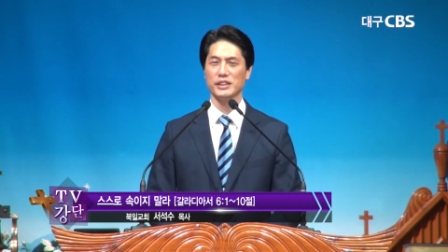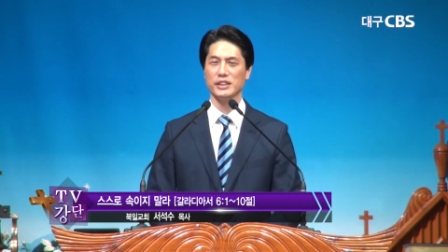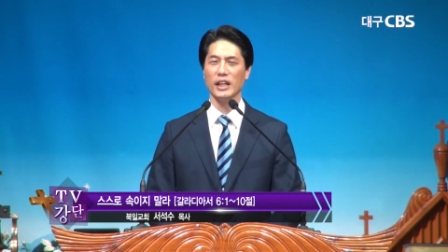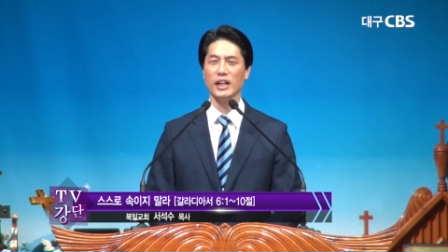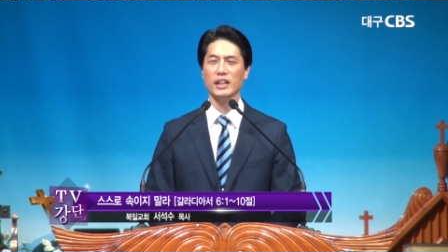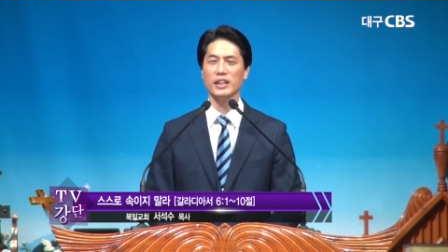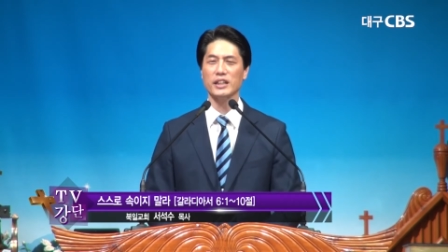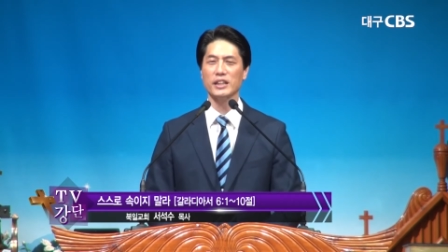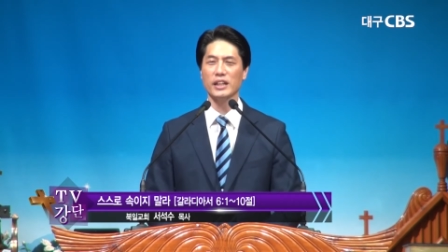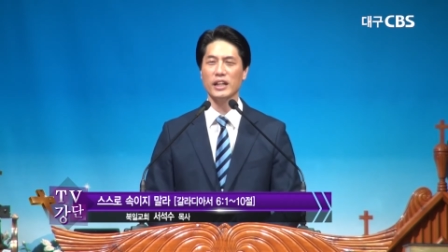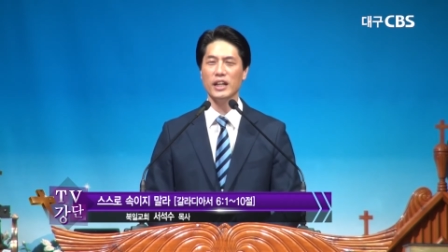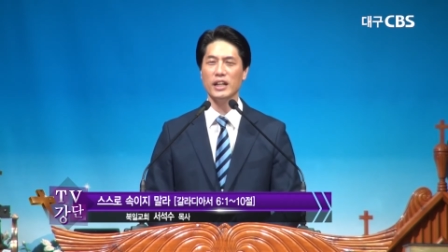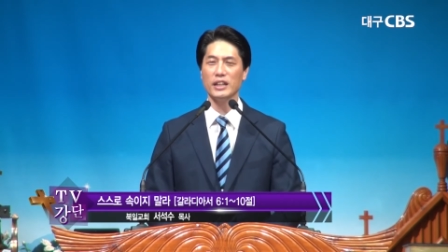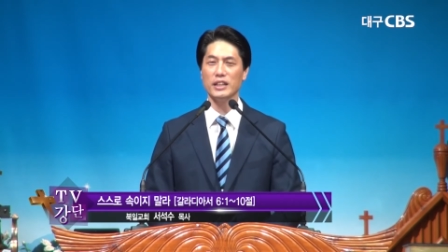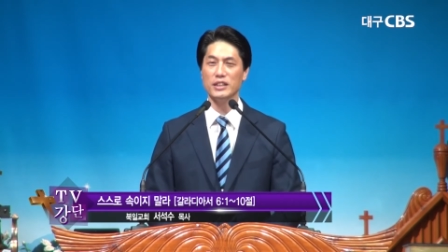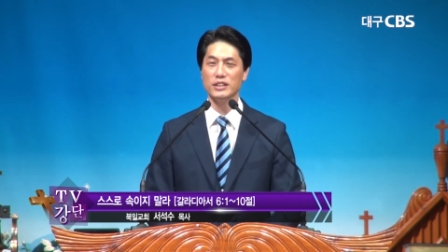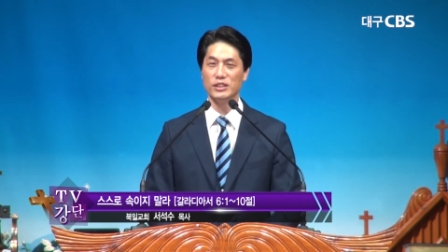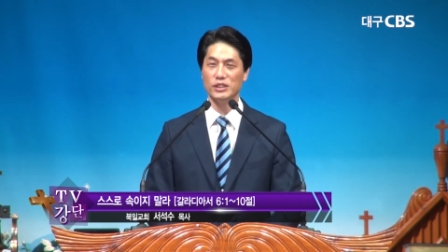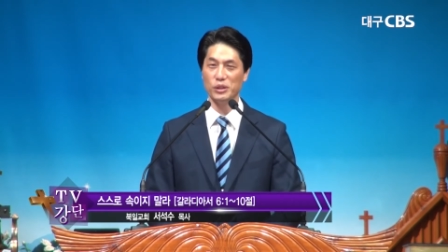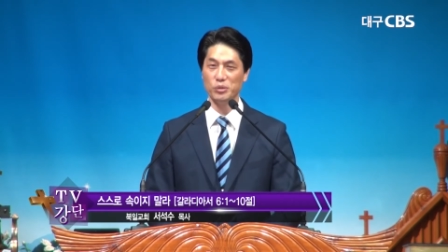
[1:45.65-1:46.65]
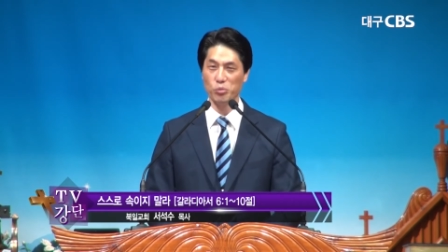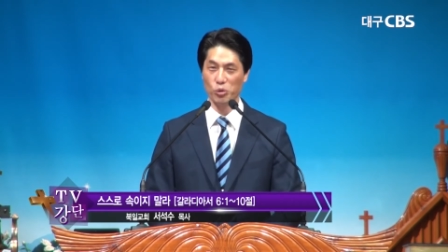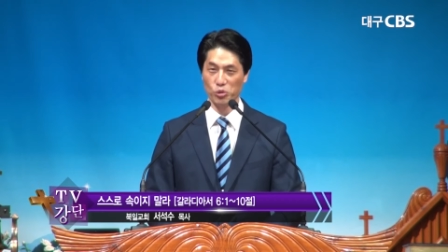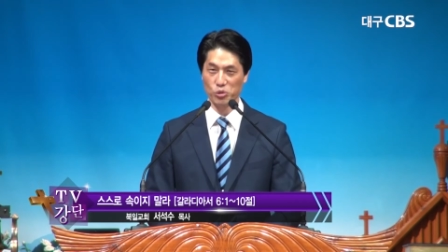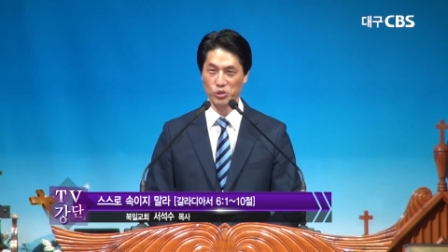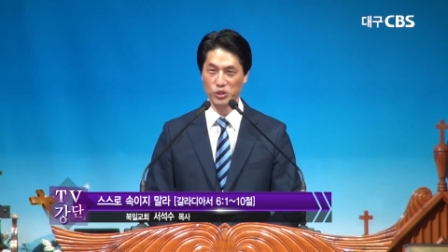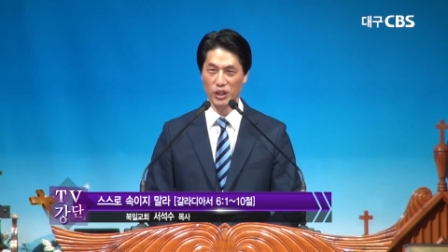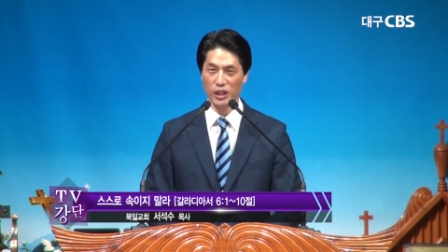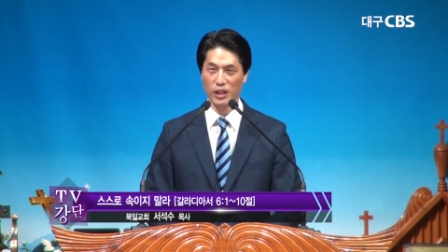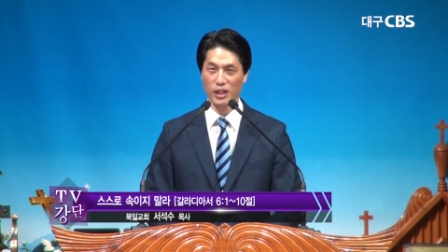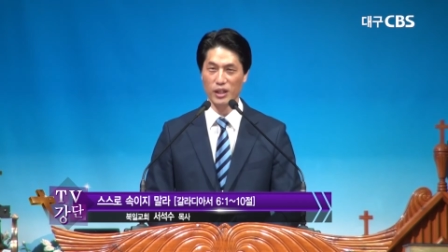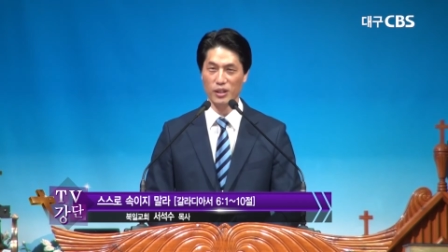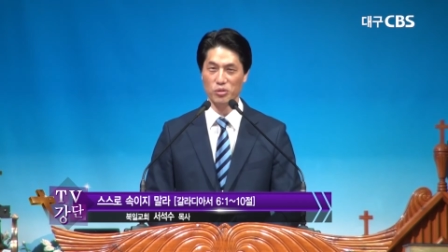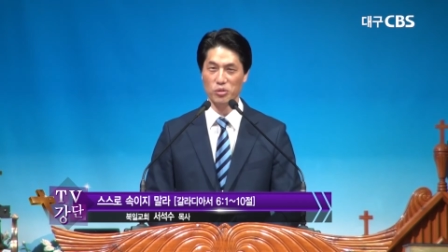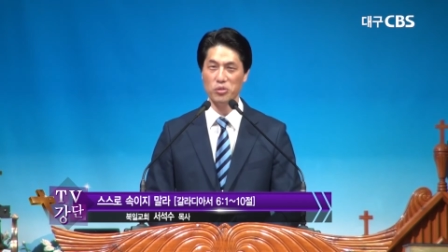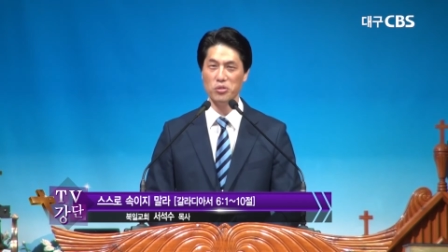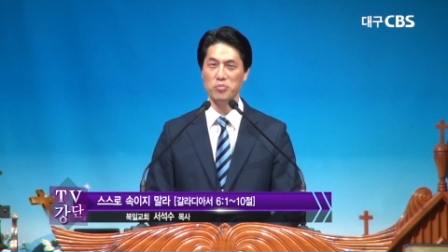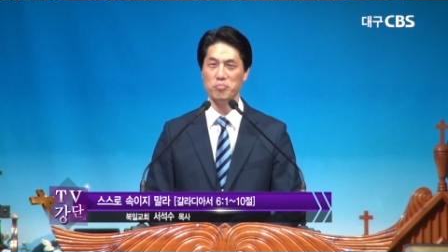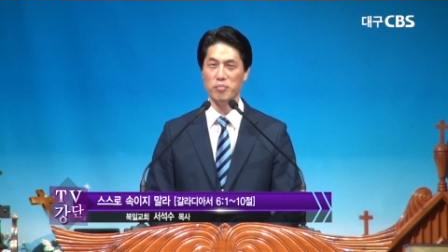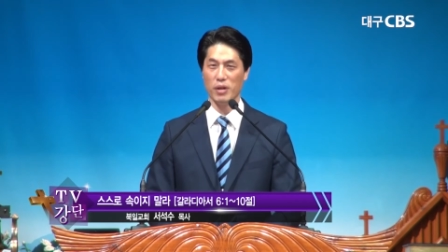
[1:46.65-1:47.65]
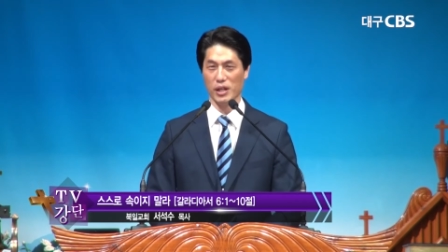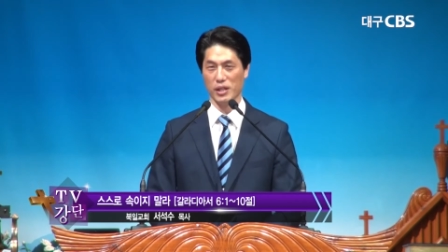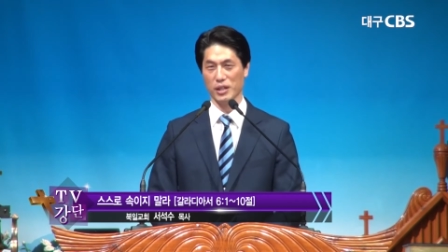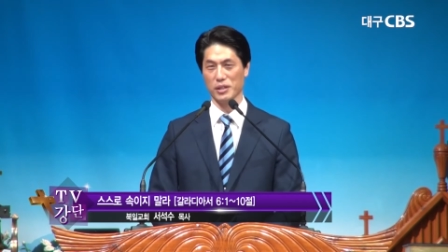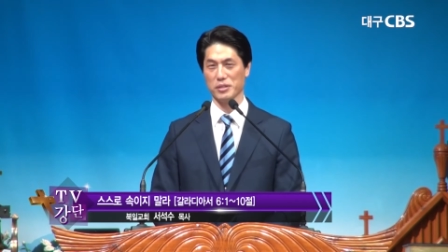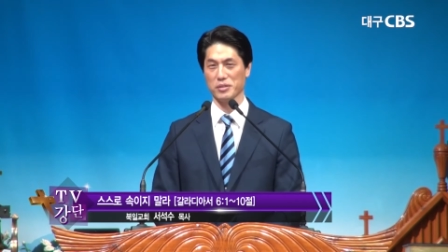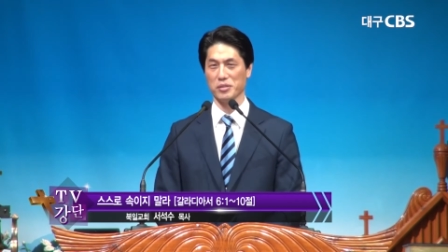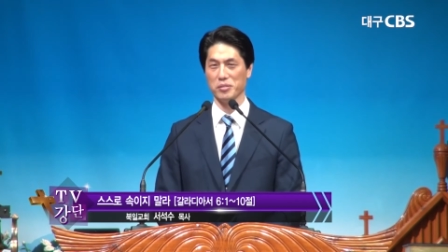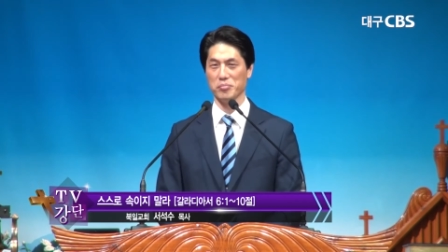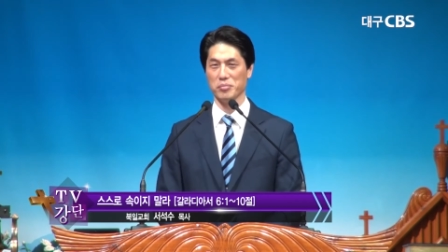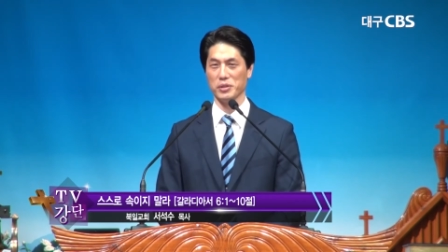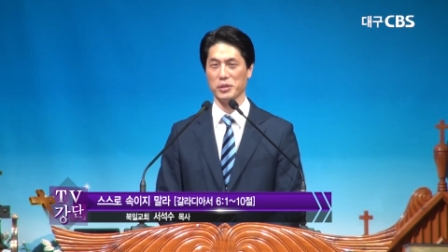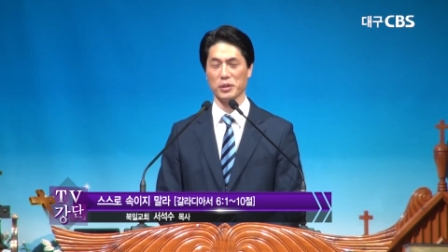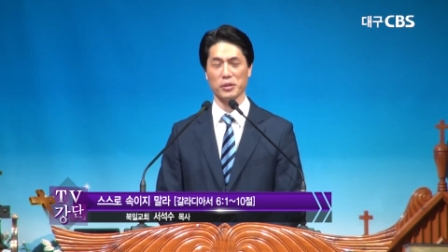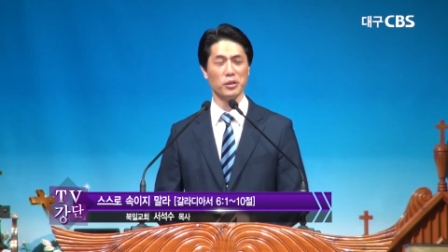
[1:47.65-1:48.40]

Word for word: 착각일지 모른다라고 말하는 겁니다.